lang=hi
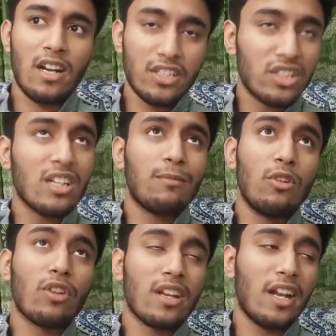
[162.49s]
अर्जेंट हम
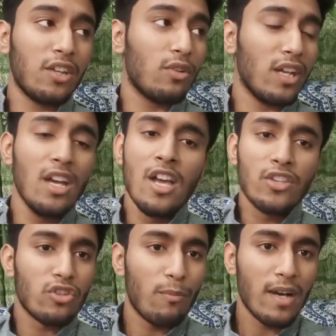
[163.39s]
लोगों के रेडी हो रहे
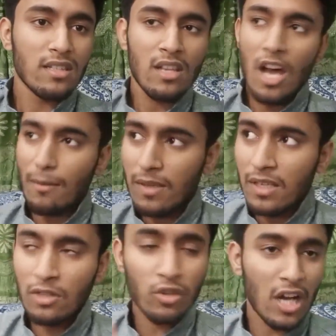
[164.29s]
हैं सो बस
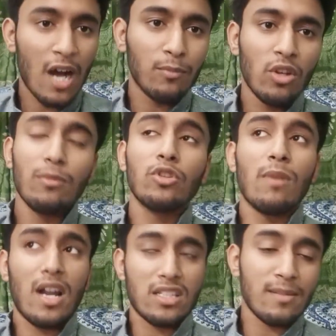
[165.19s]
अभी कोई काम नहीं हो अभी
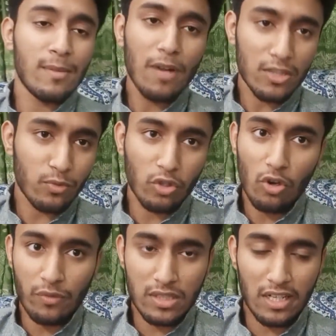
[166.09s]
दोबारा से हमें पासपोर्ट
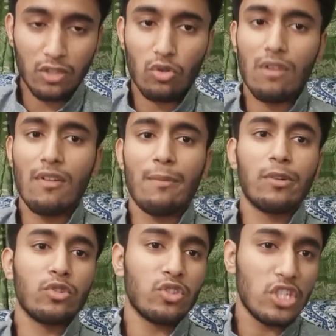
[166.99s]
के ऑफिस जाना है क्योंकि वहाँ
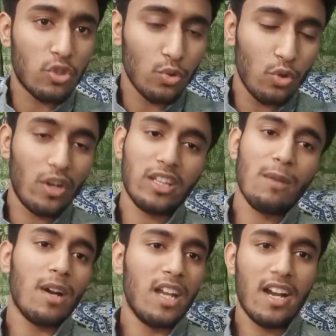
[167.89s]
पर कुछ इशूज़ हो गए थे
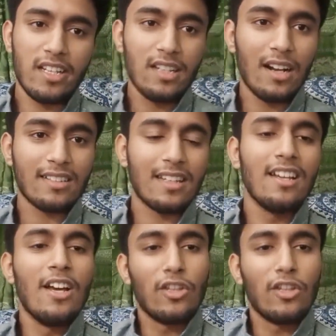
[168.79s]
हमारे आई कार्ड के